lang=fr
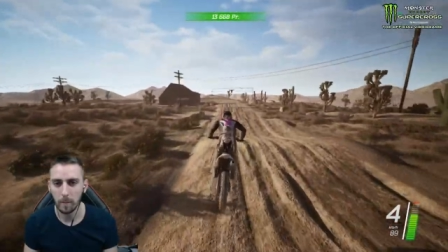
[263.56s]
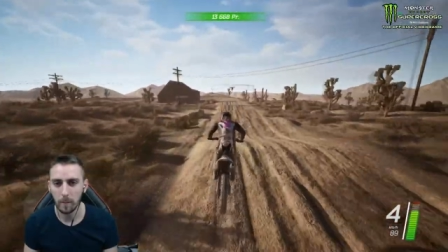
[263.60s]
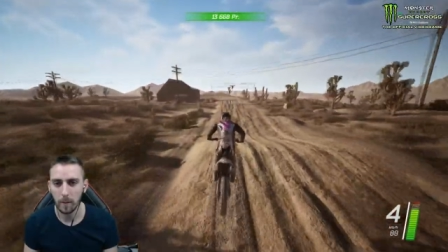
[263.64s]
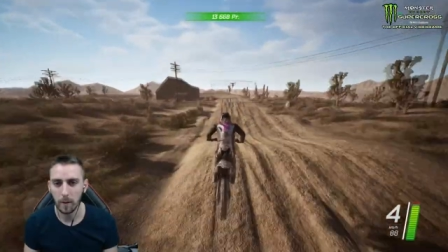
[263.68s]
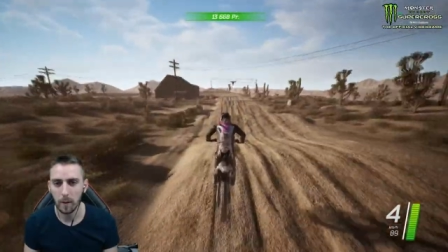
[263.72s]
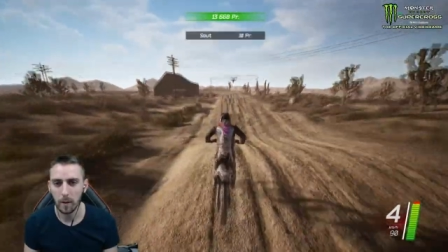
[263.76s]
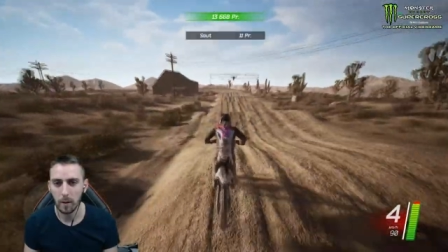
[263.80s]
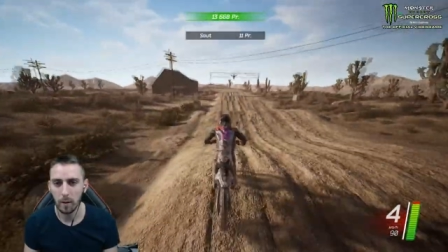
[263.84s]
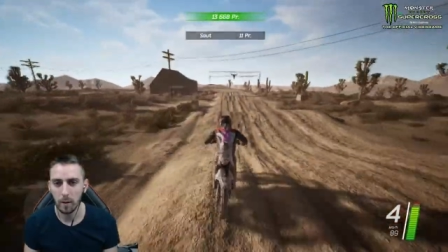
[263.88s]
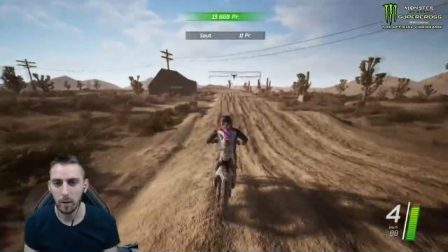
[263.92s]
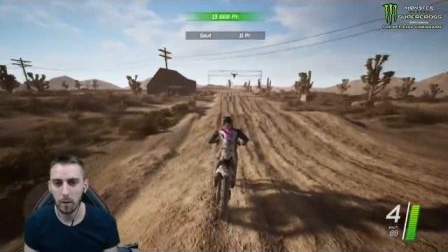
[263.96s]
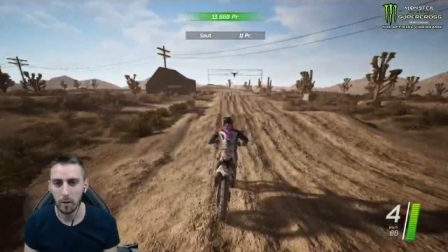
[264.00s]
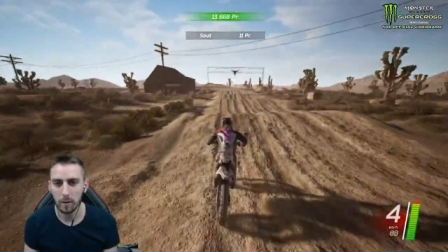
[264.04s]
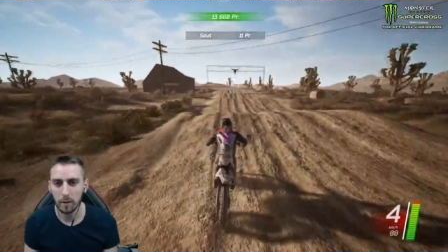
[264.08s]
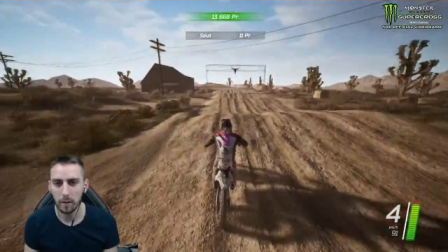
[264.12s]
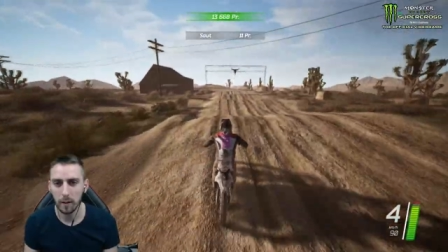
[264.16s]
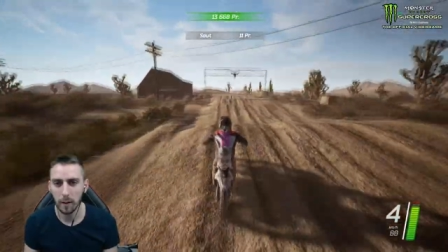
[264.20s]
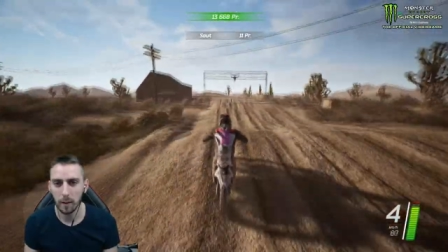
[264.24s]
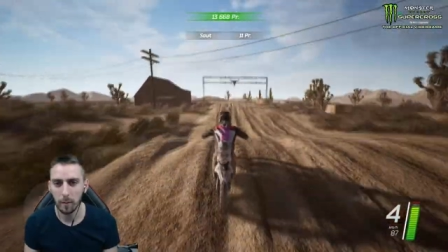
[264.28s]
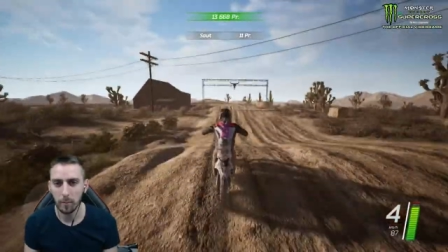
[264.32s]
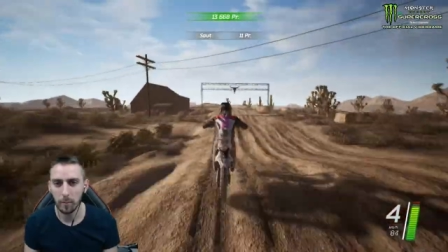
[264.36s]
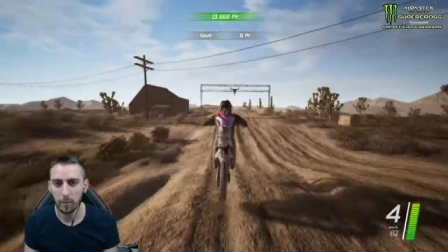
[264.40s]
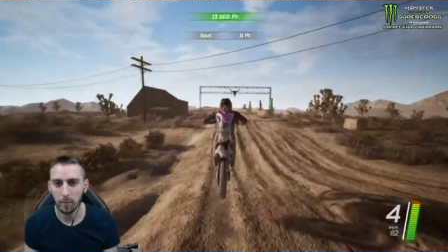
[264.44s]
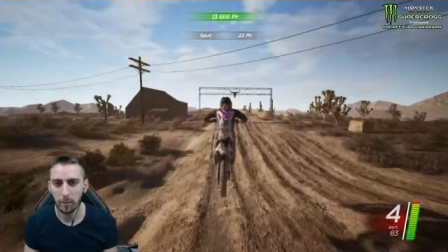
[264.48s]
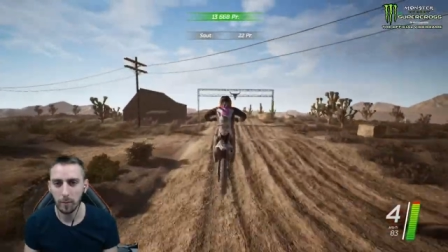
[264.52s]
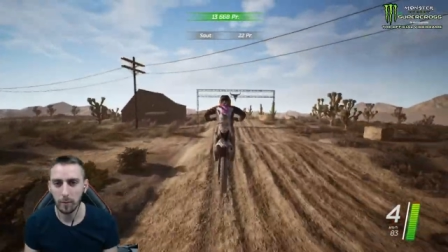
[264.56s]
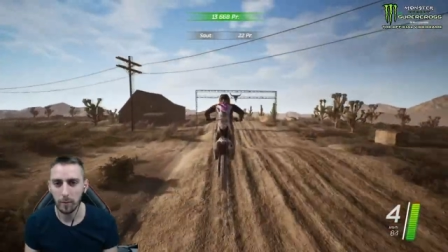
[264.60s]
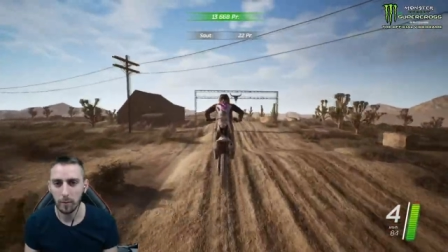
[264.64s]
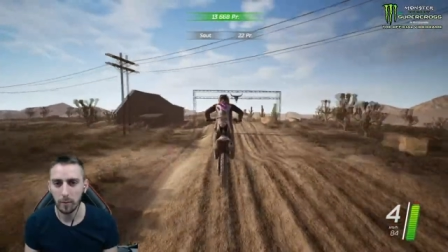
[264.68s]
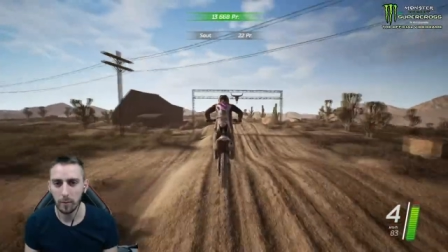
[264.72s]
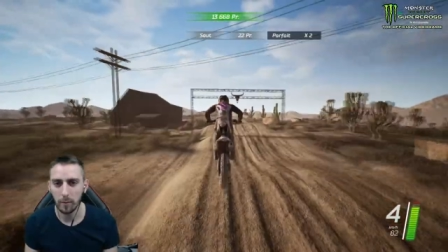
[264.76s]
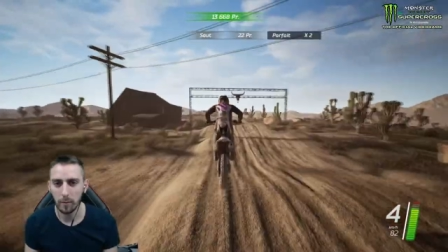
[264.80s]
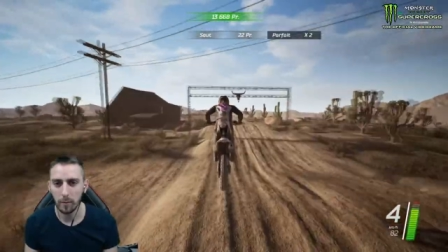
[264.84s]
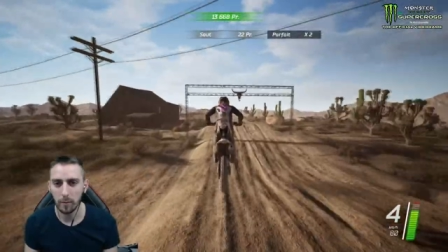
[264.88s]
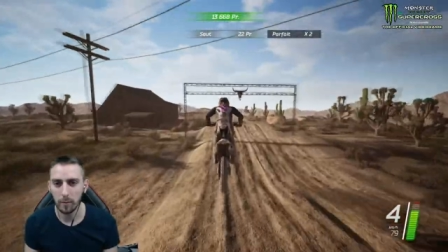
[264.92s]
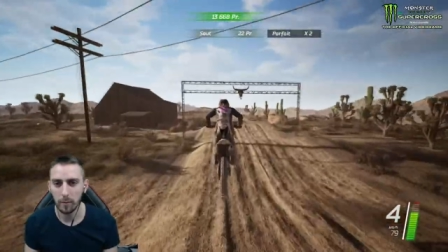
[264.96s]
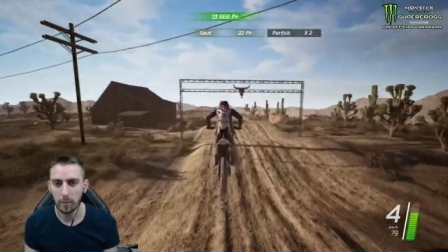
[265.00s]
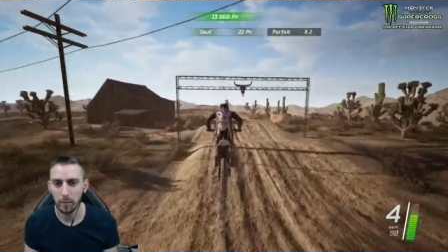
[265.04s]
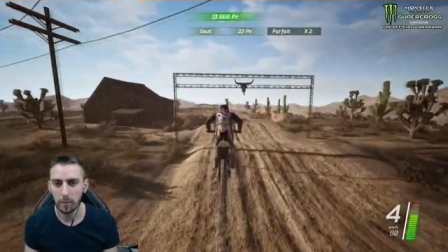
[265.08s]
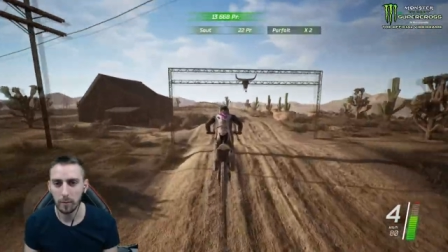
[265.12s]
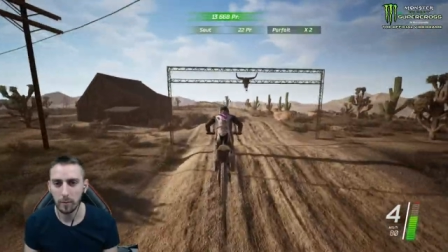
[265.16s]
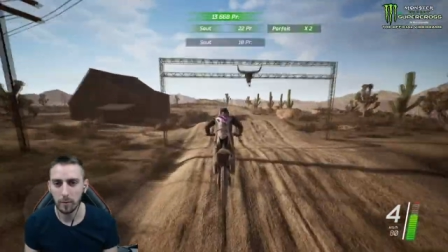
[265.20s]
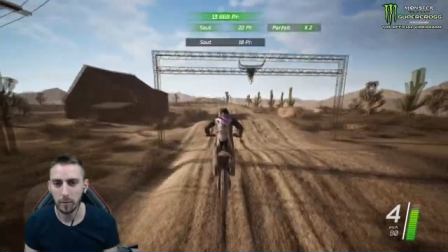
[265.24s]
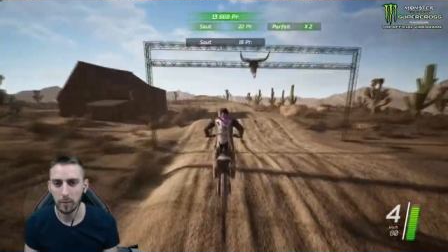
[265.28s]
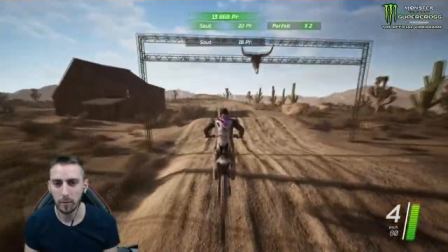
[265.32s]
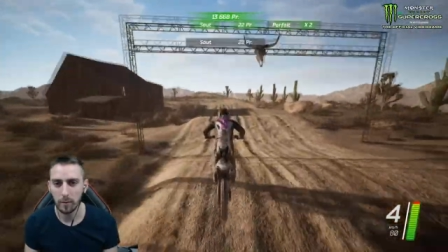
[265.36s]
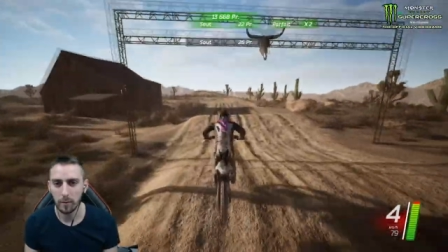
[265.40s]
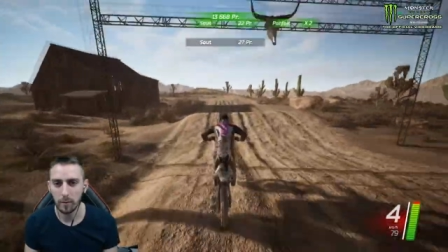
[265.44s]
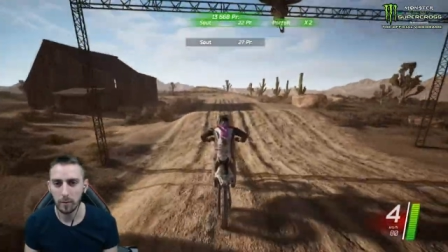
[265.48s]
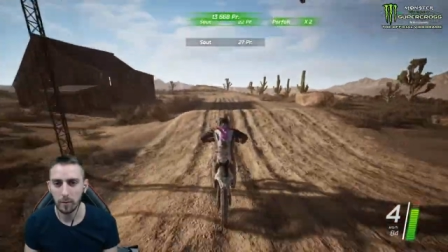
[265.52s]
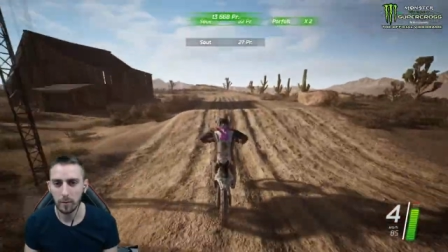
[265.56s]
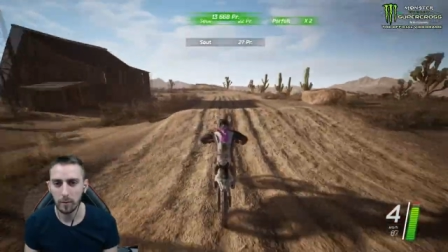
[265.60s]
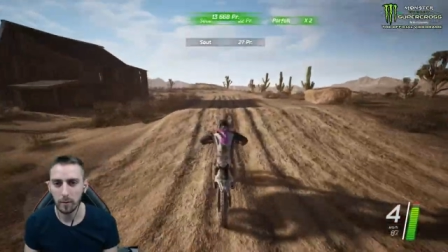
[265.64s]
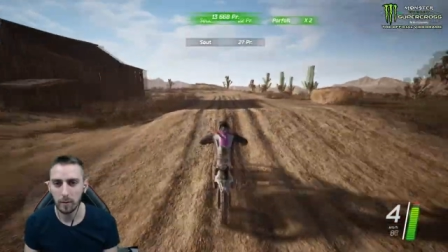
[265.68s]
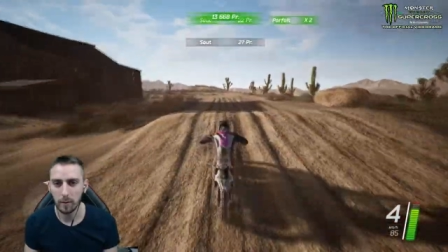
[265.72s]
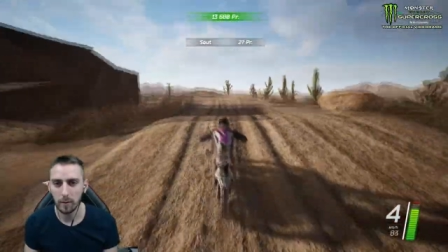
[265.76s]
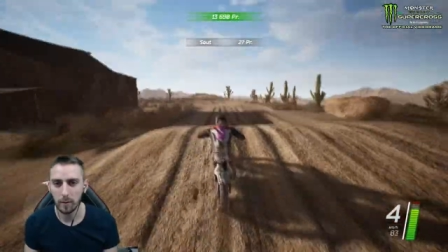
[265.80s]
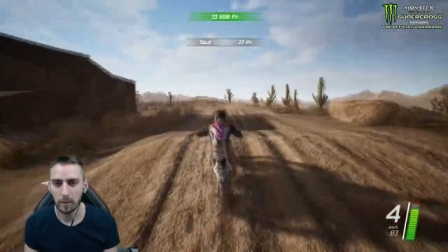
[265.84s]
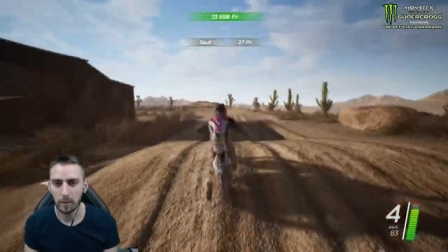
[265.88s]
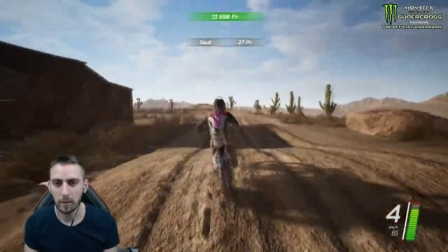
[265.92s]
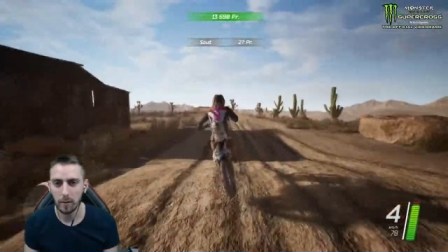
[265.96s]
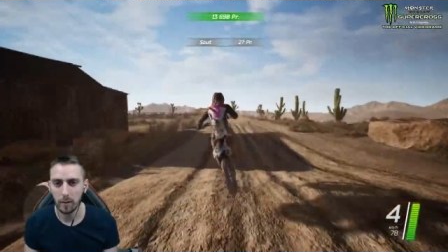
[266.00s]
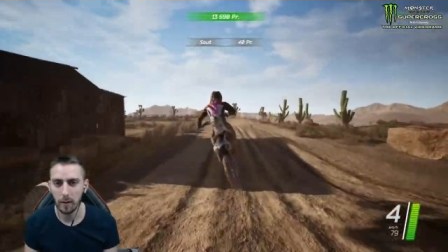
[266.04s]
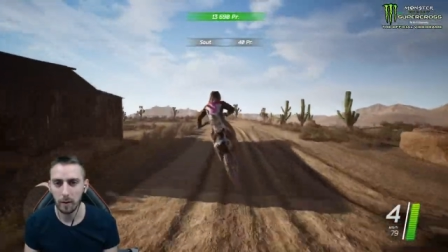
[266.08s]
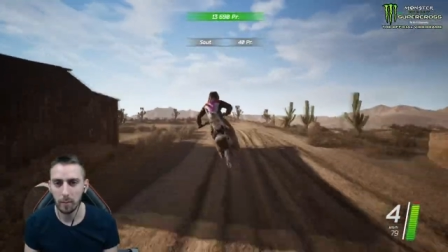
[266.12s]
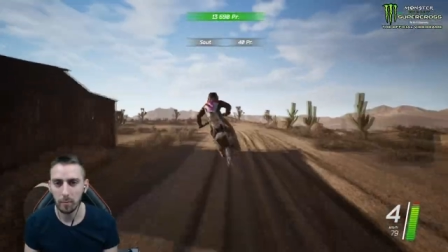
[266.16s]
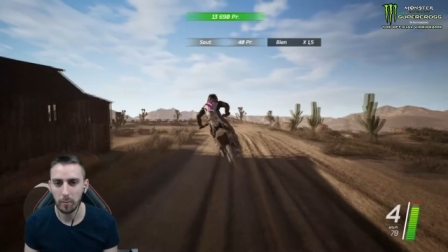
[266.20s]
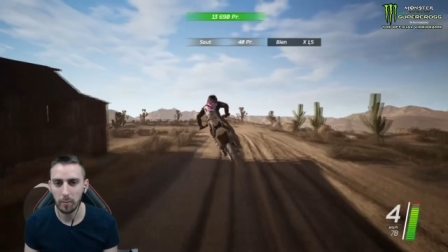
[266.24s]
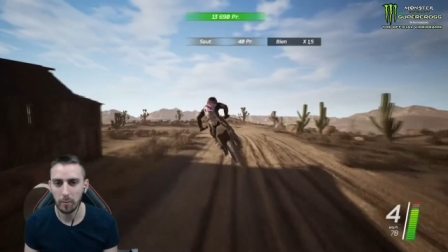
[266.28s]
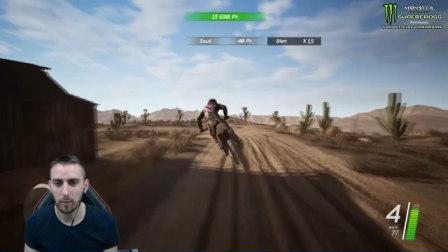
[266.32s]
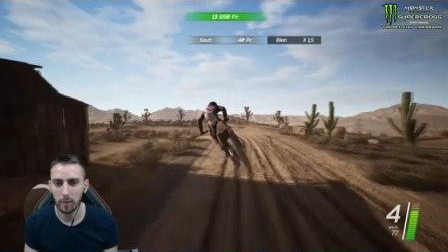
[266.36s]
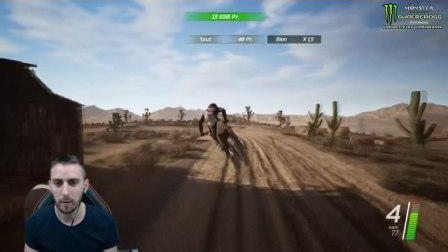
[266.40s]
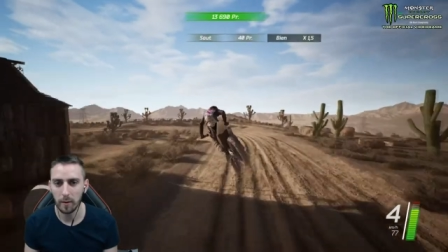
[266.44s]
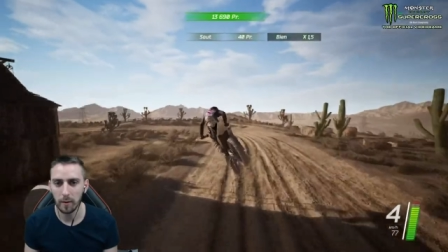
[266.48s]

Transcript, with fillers: Là encore triple. Et triple.